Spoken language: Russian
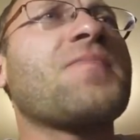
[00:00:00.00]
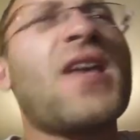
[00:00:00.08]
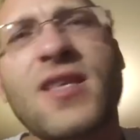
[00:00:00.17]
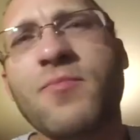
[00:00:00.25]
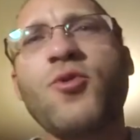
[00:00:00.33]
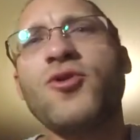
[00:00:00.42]

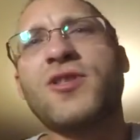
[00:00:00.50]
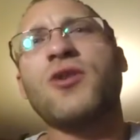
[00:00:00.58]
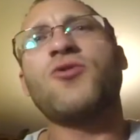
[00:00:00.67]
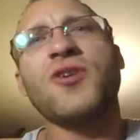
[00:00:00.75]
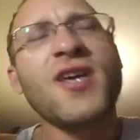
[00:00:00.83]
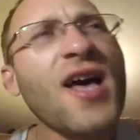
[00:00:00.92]
Это будет
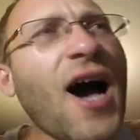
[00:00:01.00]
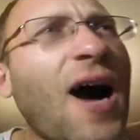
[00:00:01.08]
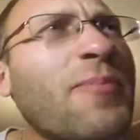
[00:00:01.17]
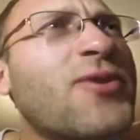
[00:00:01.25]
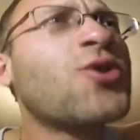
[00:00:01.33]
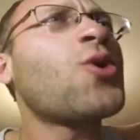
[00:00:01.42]
такой
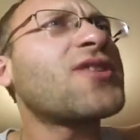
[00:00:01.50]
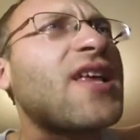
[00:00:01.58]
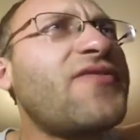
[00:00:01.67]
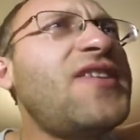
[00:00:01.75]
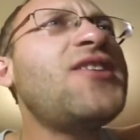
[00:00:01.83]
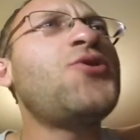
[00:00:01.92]
обзор на
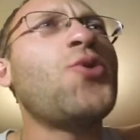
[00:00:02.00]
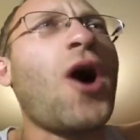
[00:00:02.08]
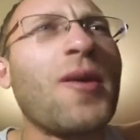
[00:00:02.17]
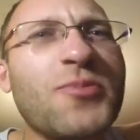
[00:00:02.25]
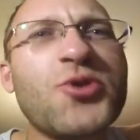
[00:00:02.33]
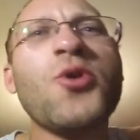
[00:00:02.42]
видео,
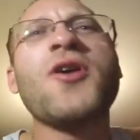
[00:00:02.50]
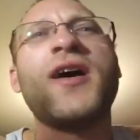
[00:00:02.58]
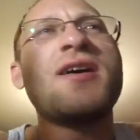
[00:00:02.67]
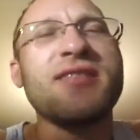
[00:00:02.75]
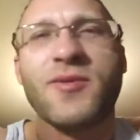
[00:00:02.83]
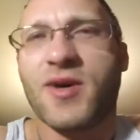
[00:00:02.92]
обзор,
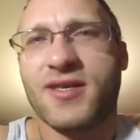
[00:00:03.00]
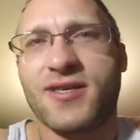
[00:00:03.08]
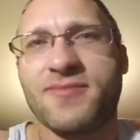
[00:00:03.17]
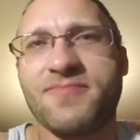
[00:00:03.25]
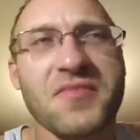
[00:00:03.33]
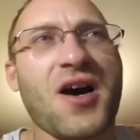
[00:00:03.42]
не магия.